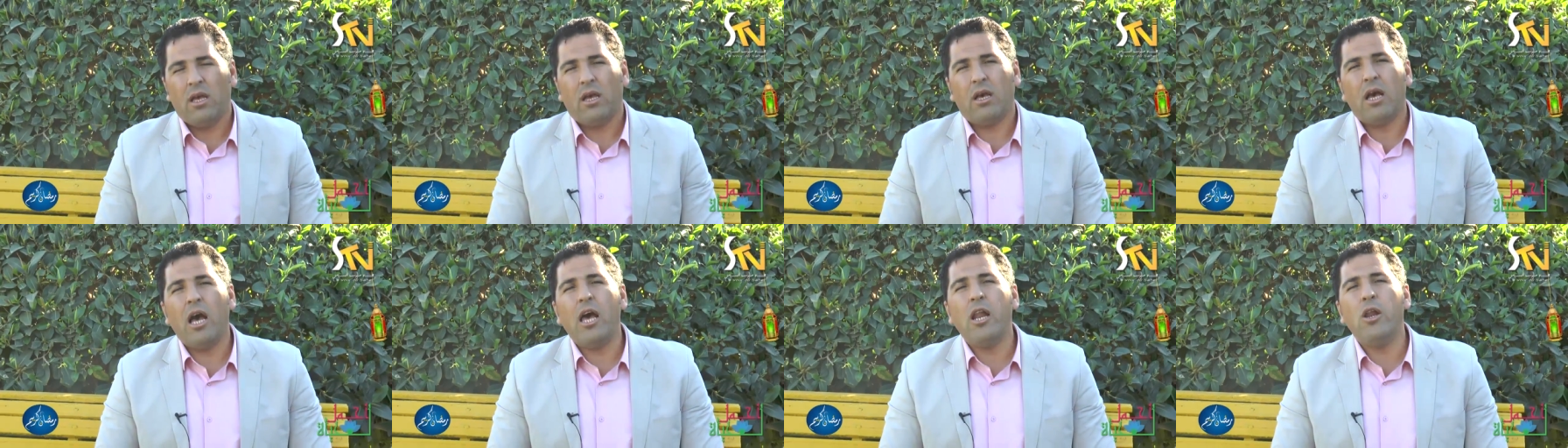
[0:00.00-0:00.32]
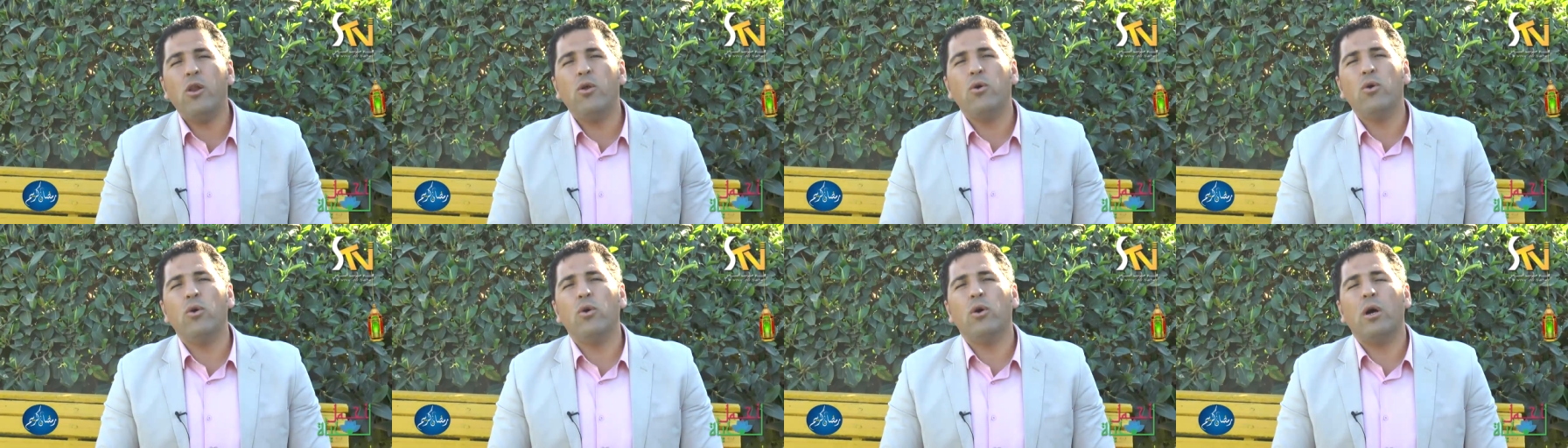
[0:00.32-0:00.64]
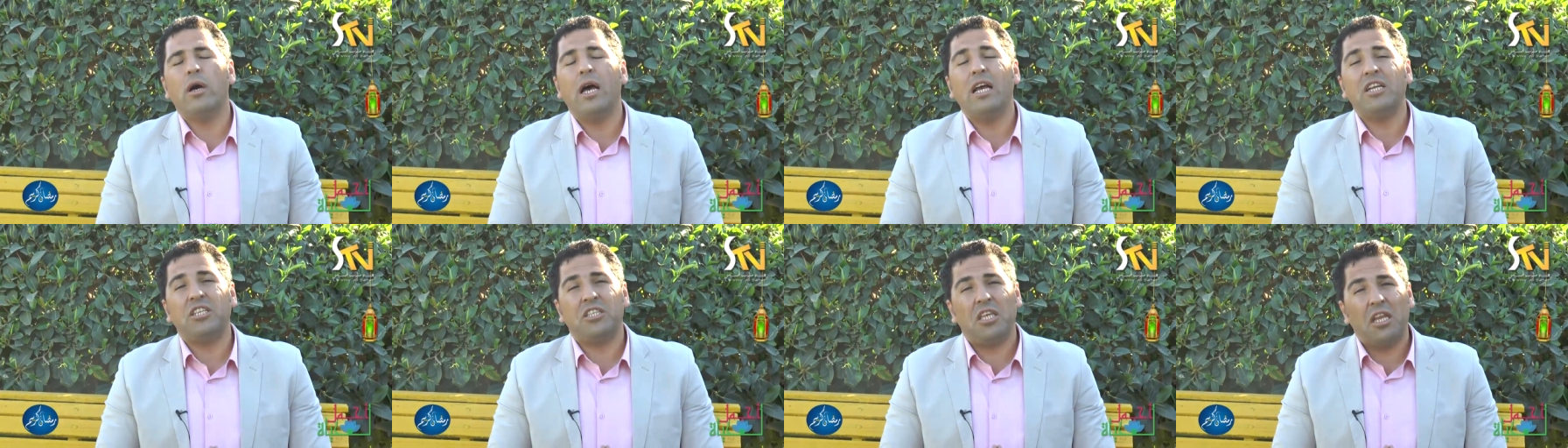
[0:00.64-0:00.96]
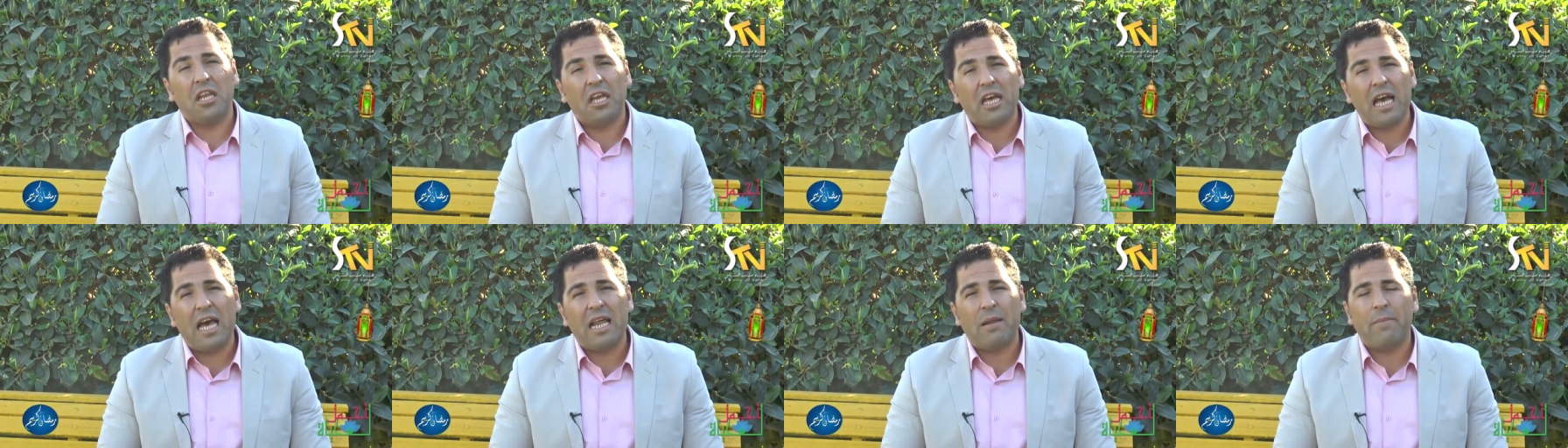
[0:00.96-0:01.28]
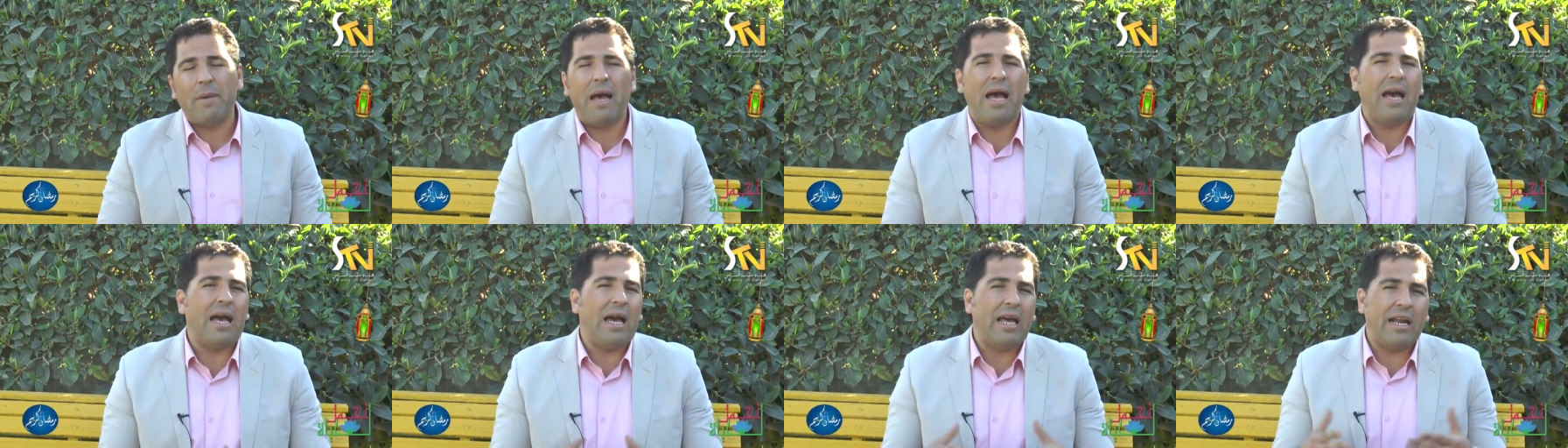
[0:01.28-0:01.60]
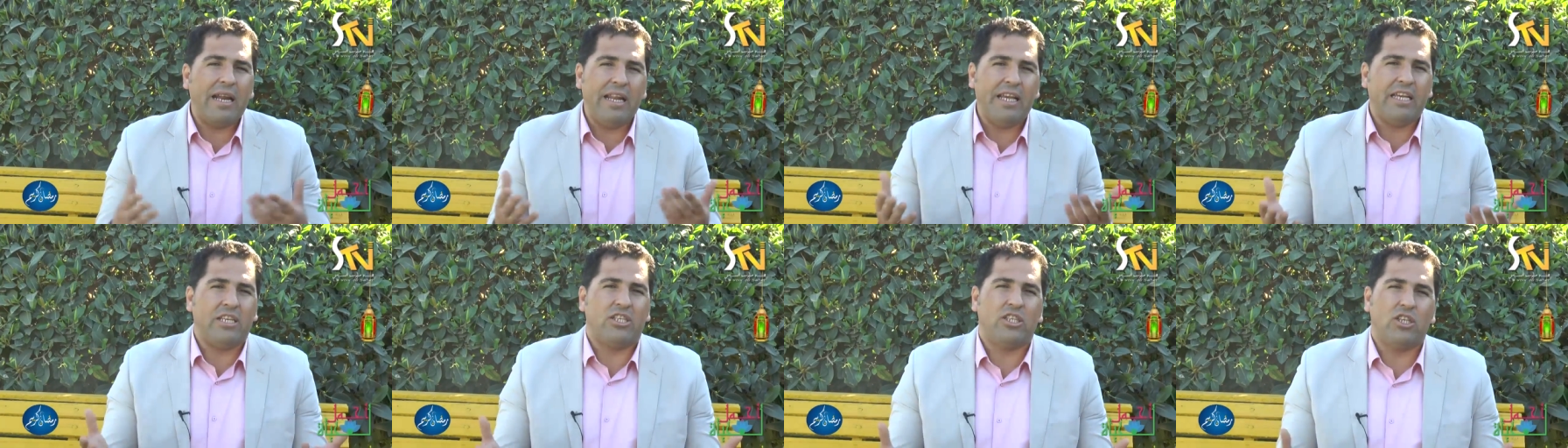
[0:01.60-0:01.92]
قال له اشتري قارب اخر
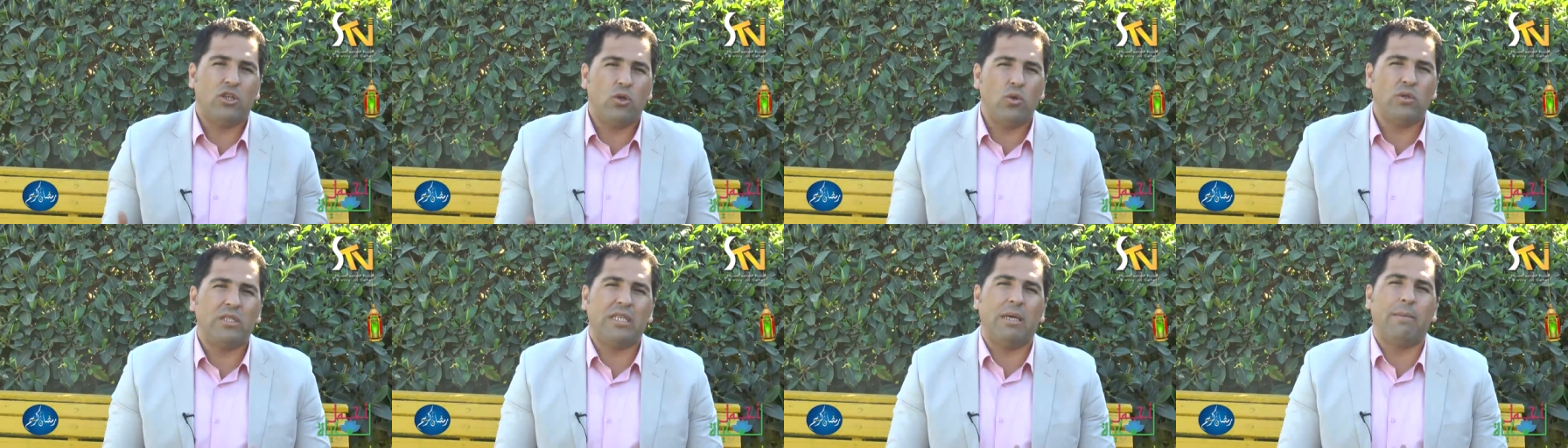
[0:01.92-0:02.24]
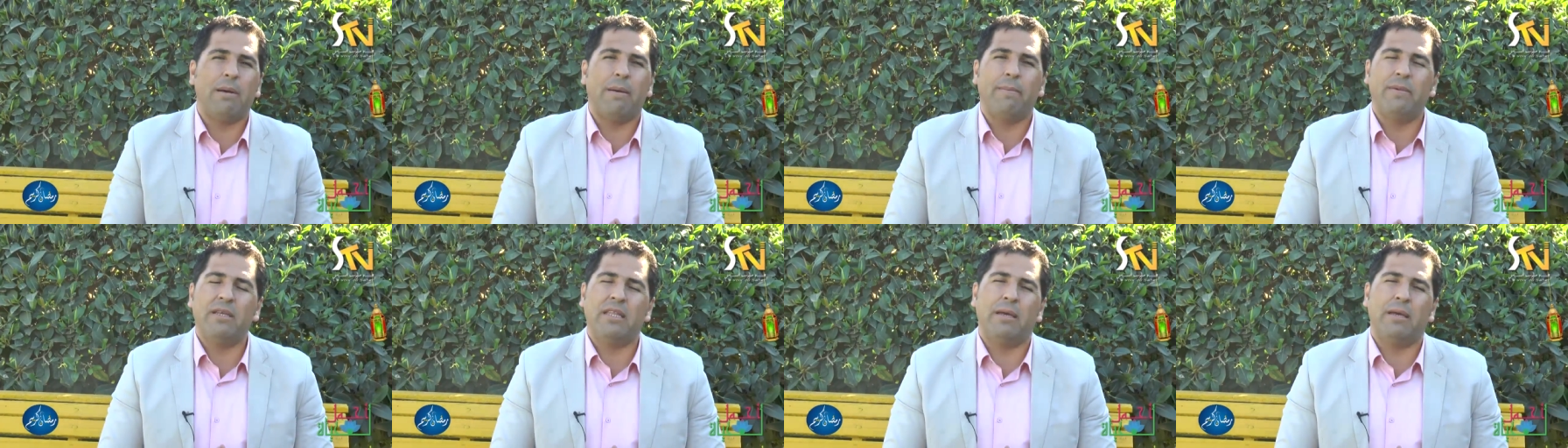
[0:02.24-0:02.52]
ليش شو السبب